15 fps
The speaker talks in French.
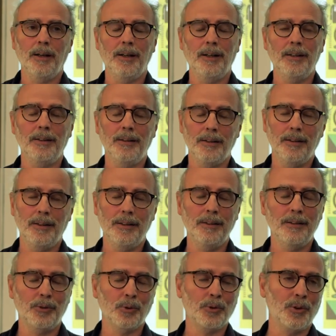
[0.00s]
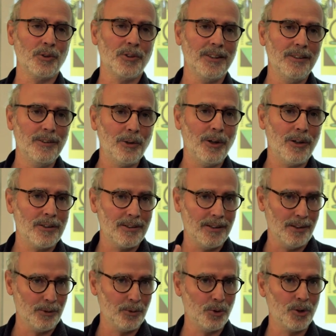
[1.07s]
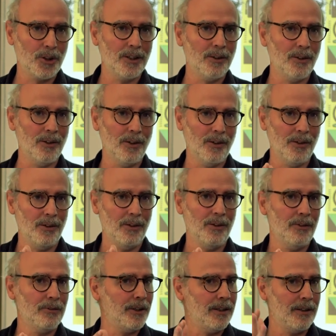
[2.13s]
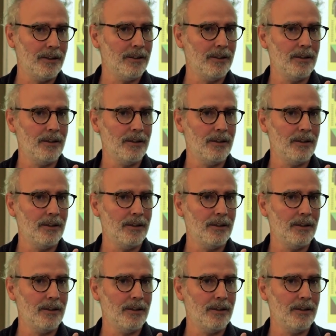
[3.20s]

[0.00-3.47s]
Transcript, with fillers: l'édition sans éditeur, c'est un sujet. Euh, enfin,